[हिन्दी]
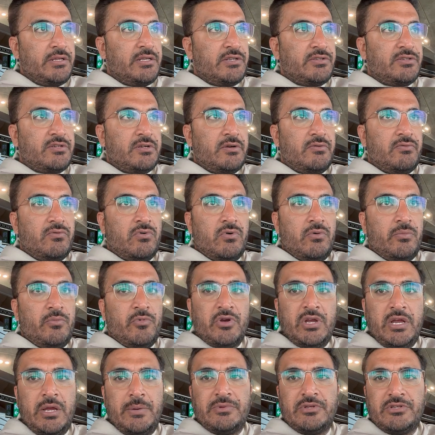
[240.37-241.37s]
जस्ट वो
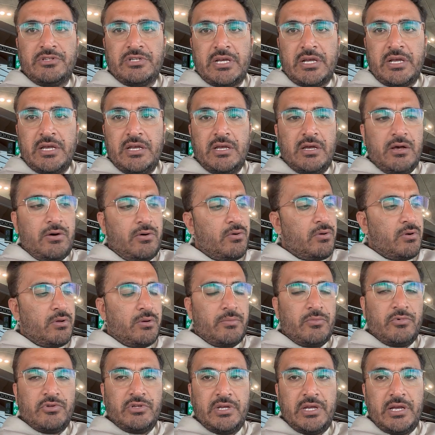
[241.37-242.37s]
मुकीम से चेक किया और
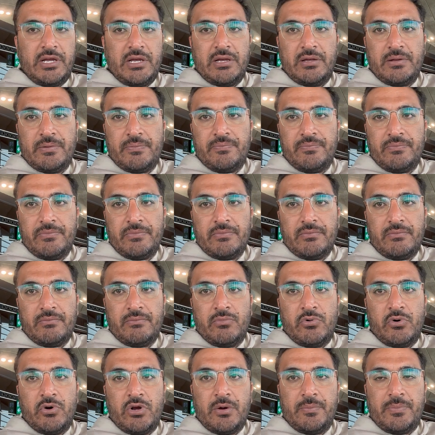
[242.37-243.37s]
मुझे
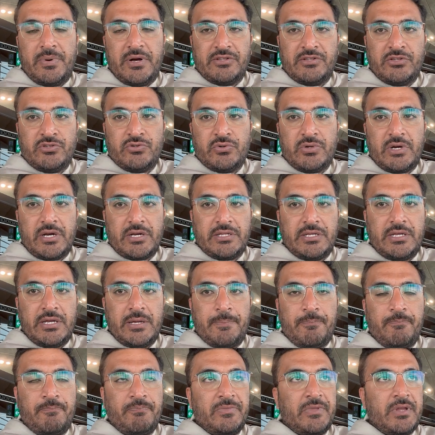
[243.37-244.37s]
बोर्डिंग पास इशू कर
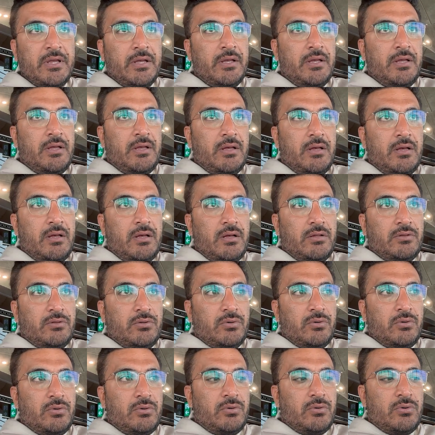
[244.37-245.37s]
दिया
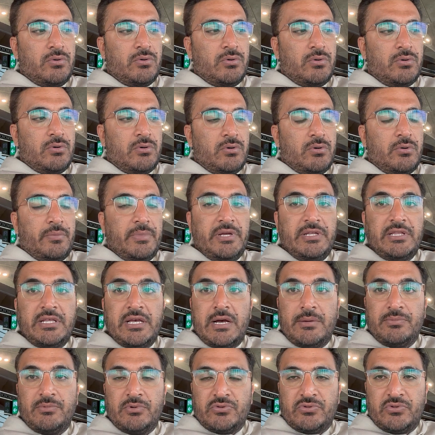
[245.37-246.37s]
तो उम्मीद
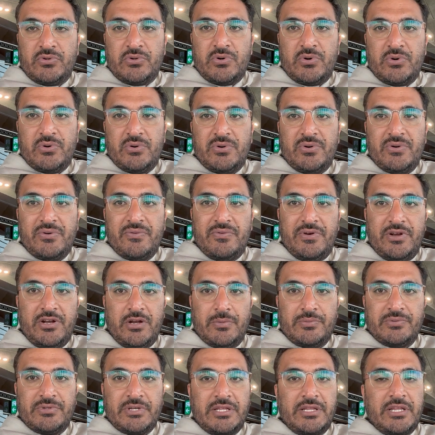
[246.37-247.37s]
है आप दोस्तों को
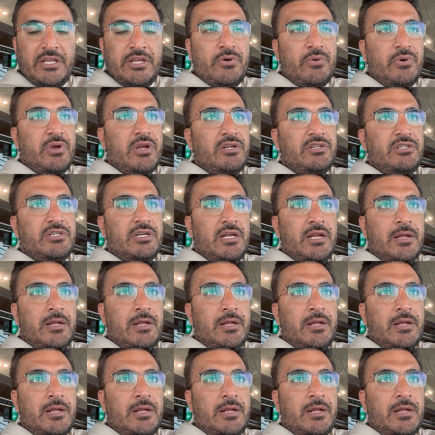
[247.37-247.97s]
वीडियो पसंद आई होगी इन